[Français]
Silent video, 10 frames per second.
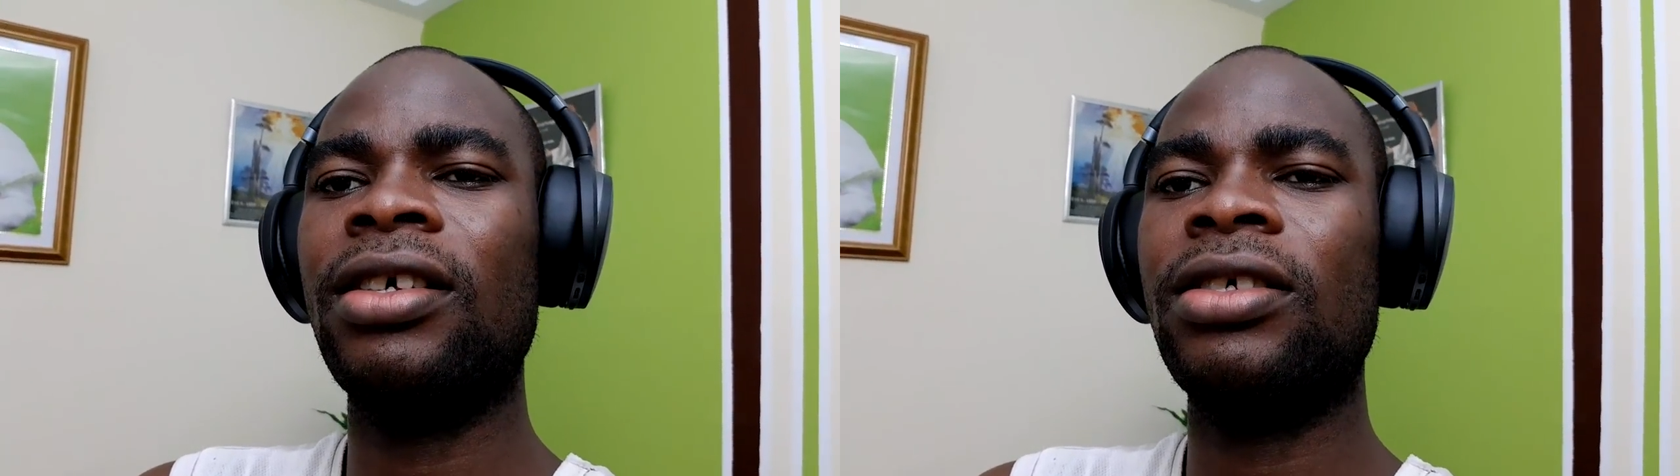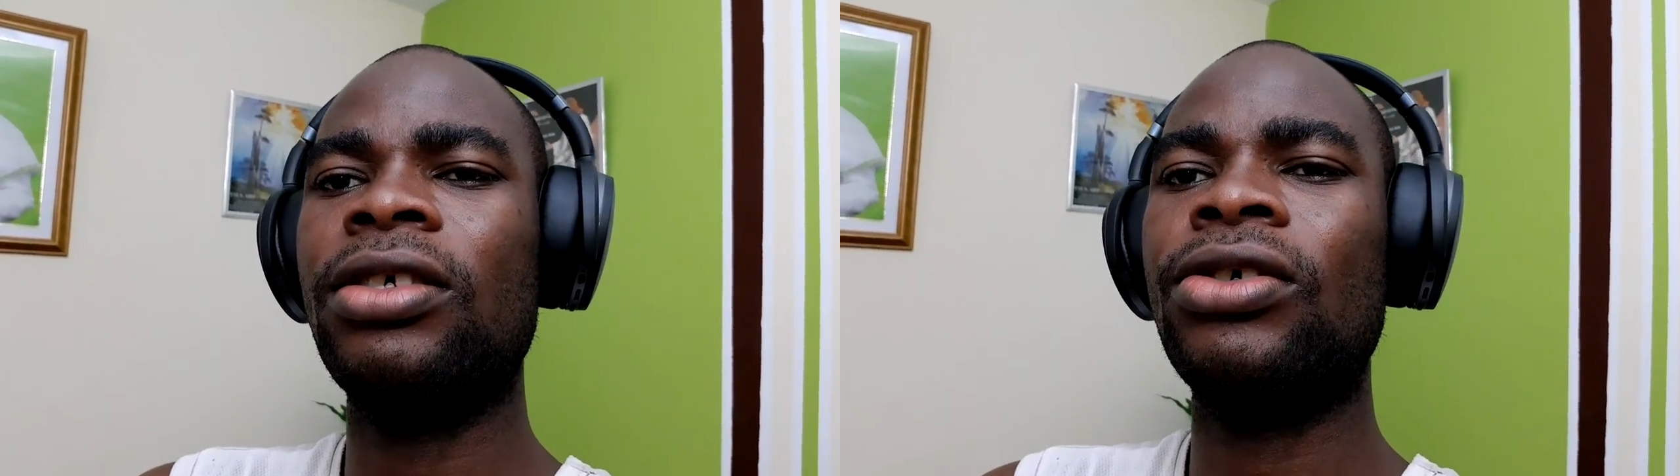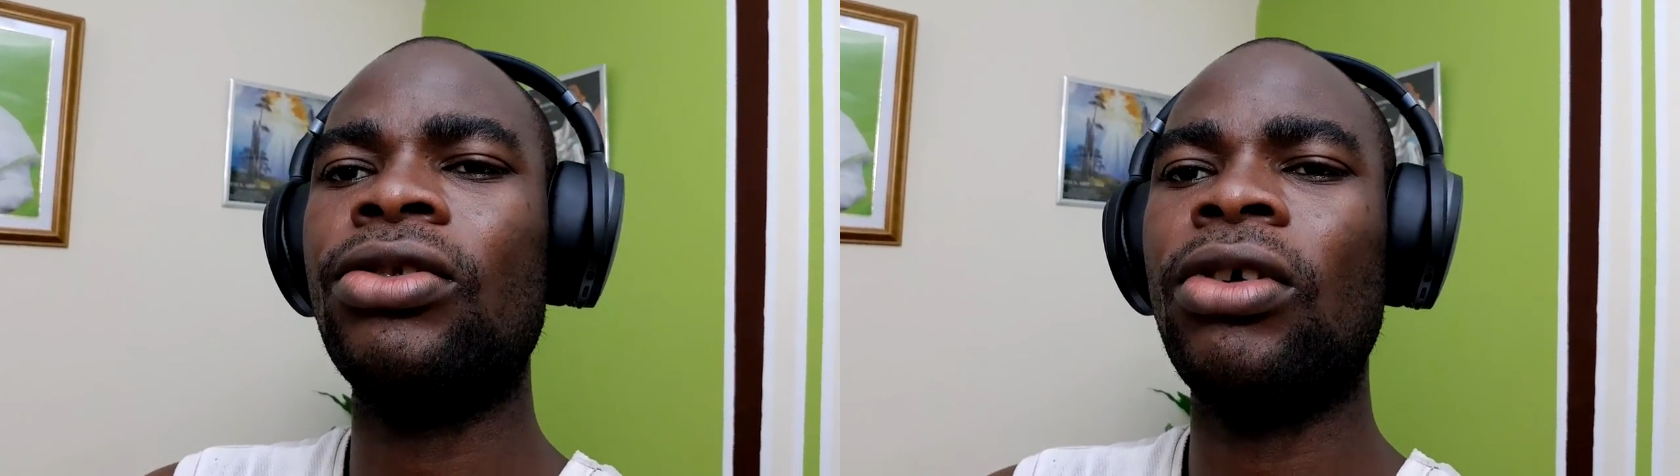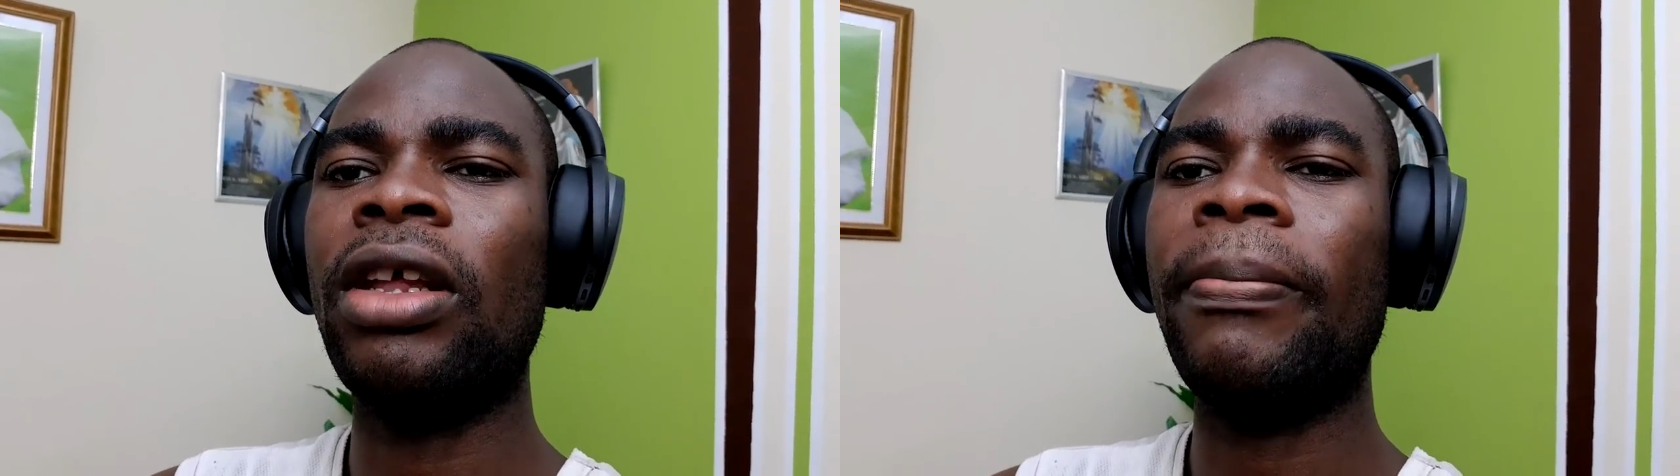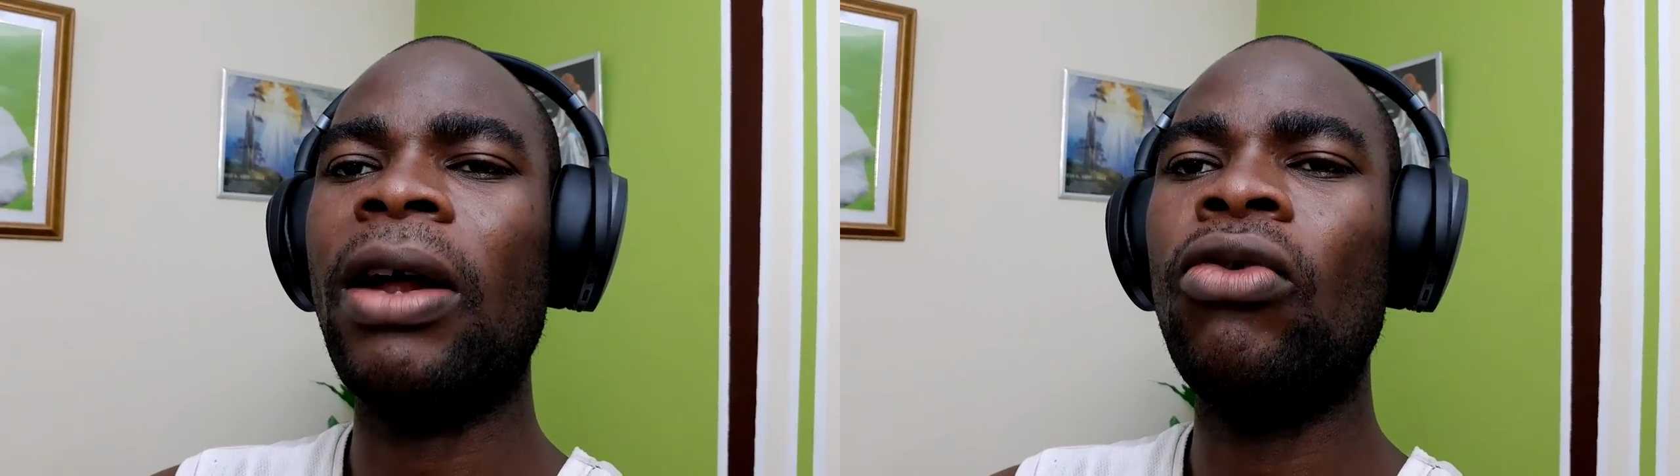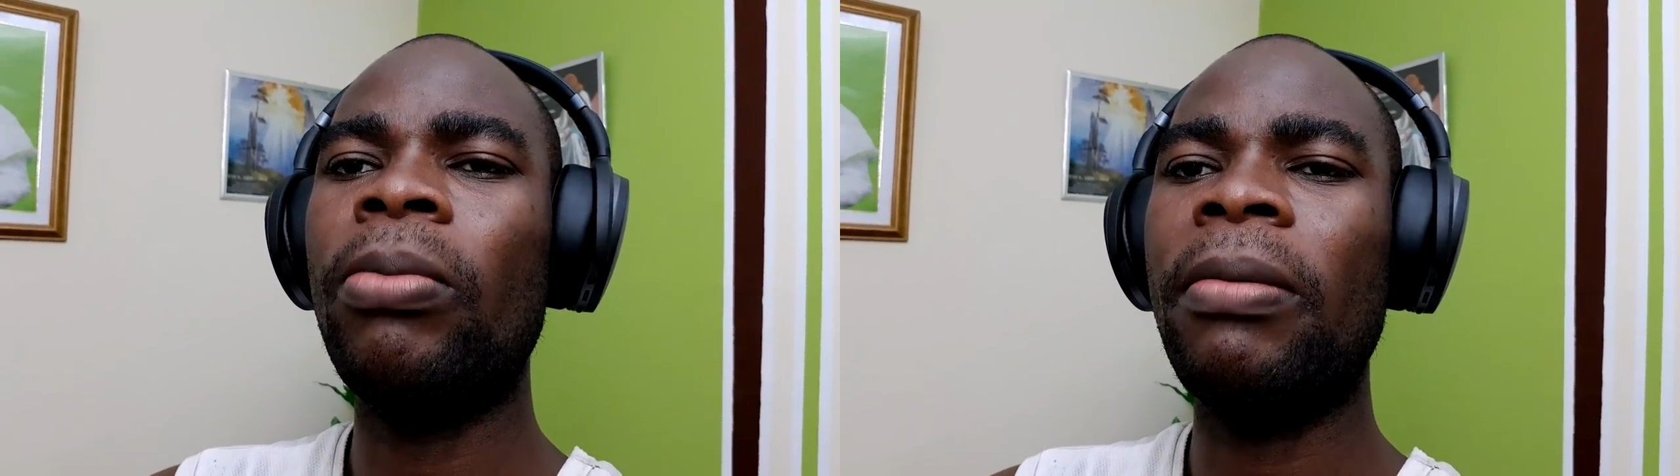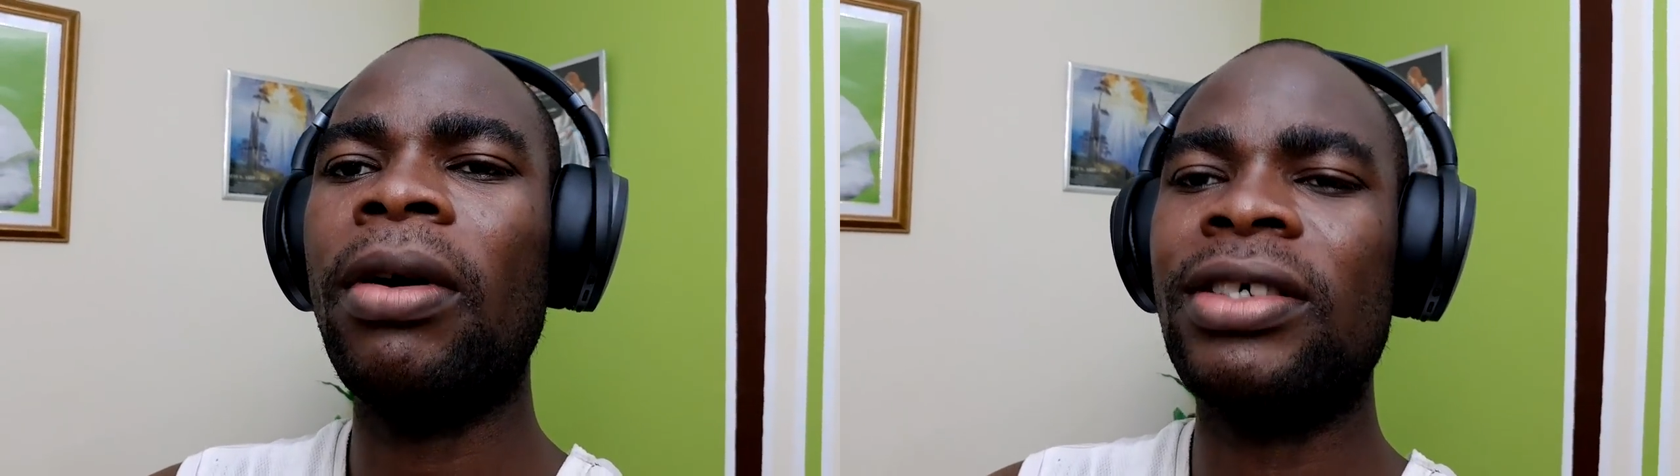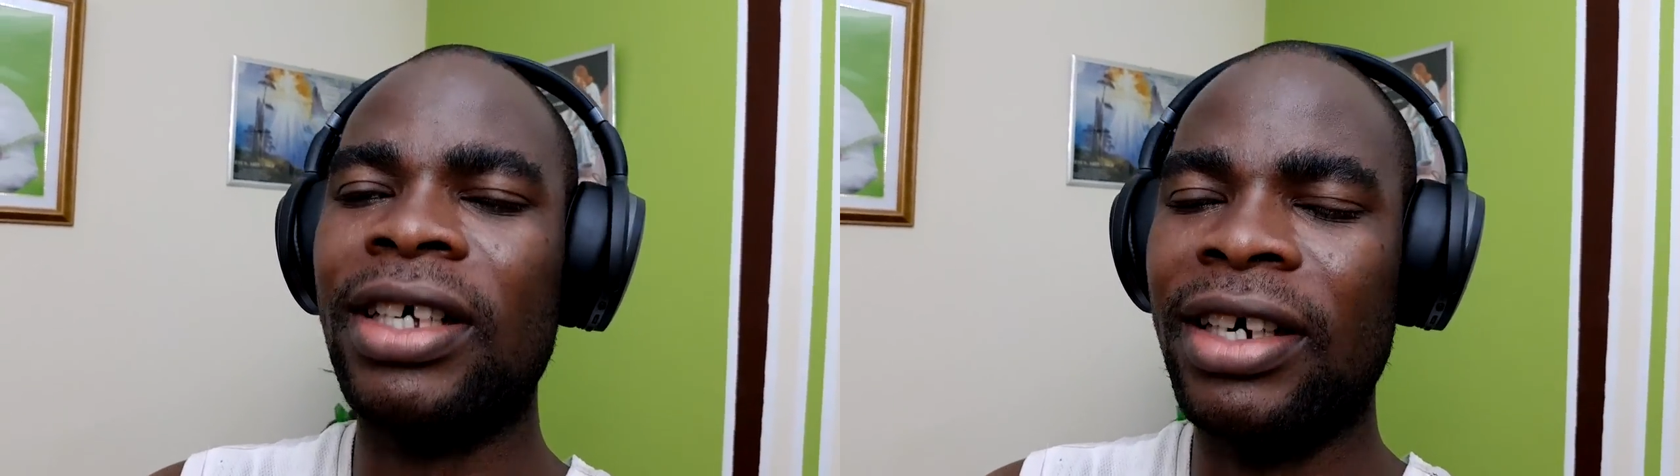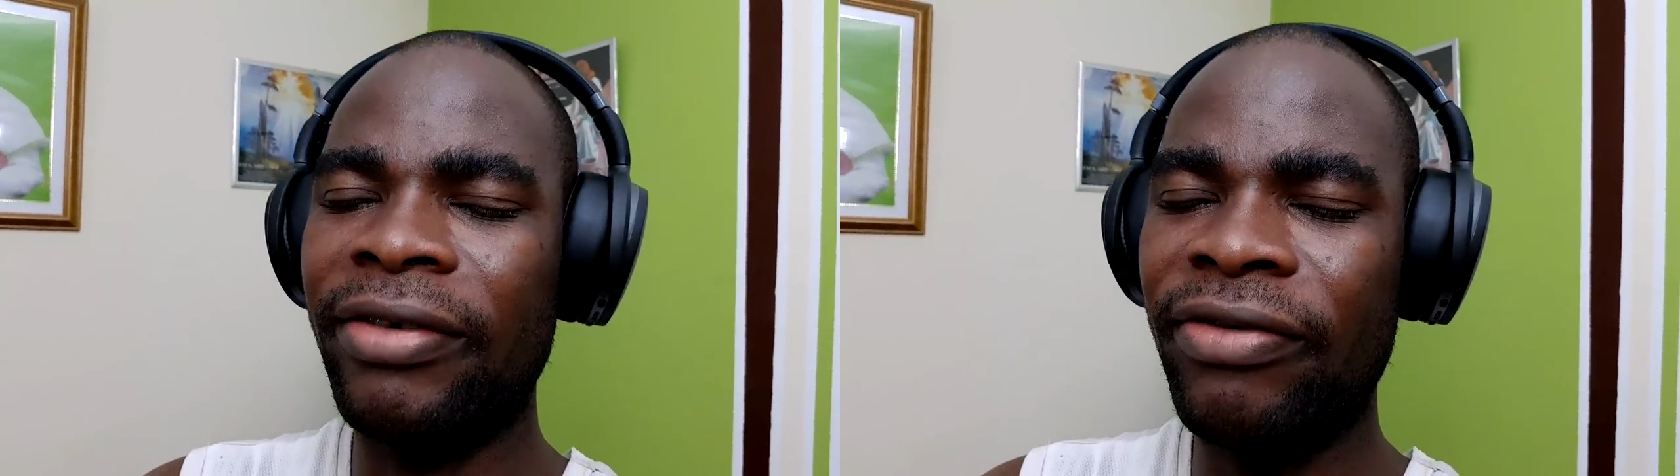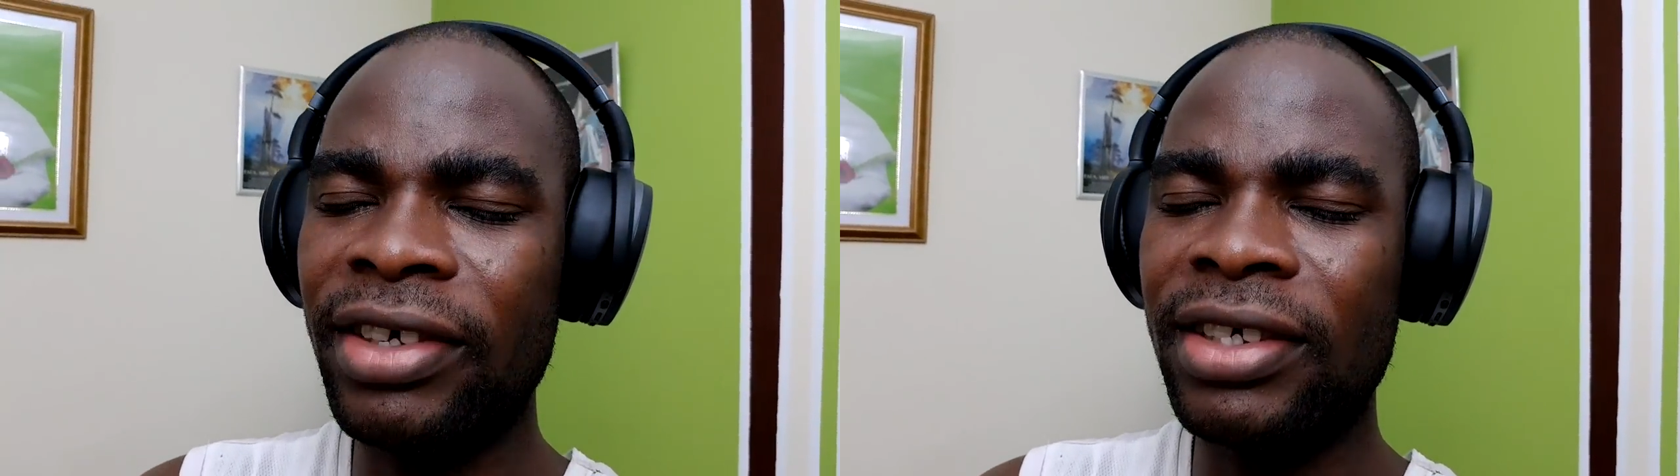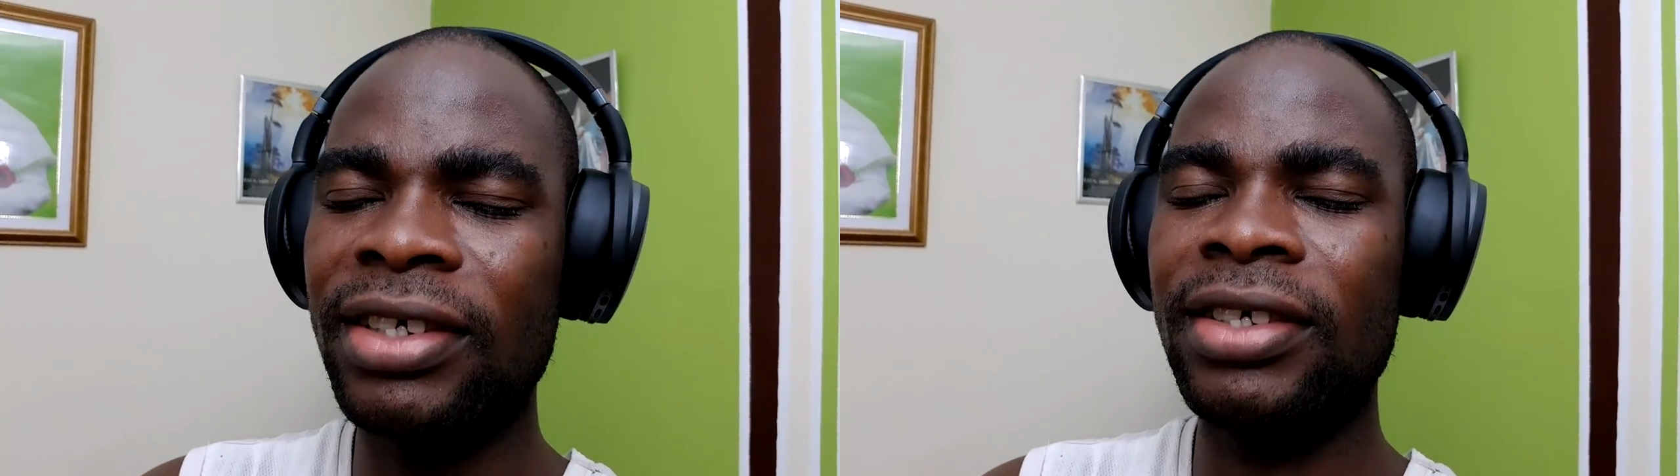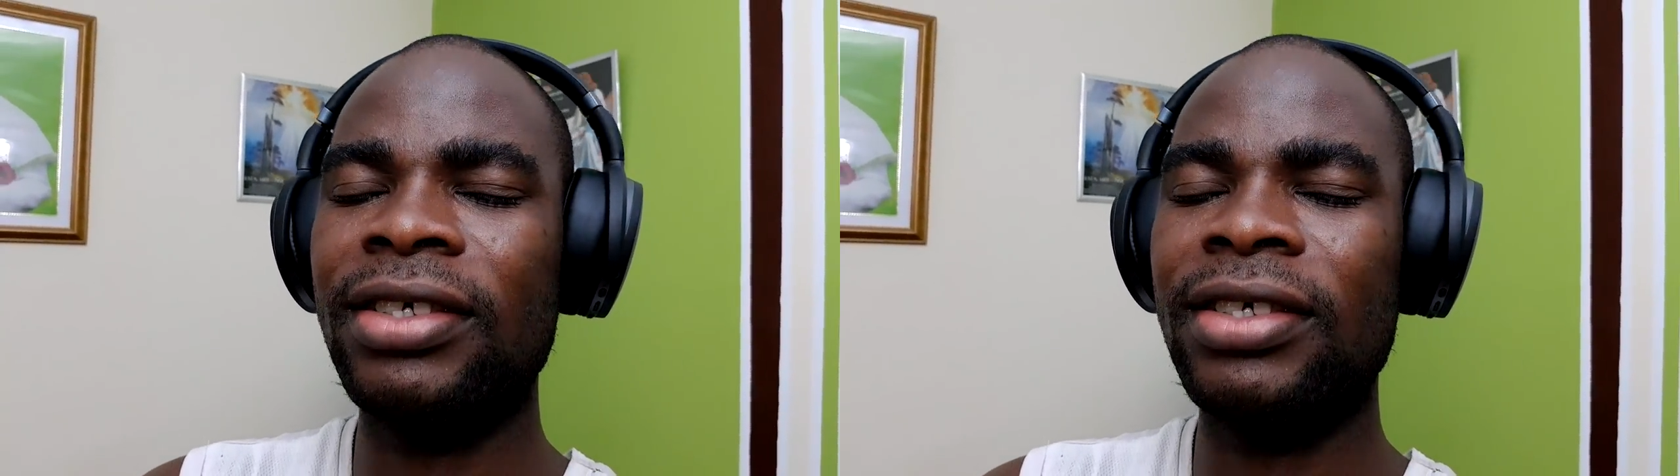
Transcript: s'il ne se donnait pas lui-même un sacrifice,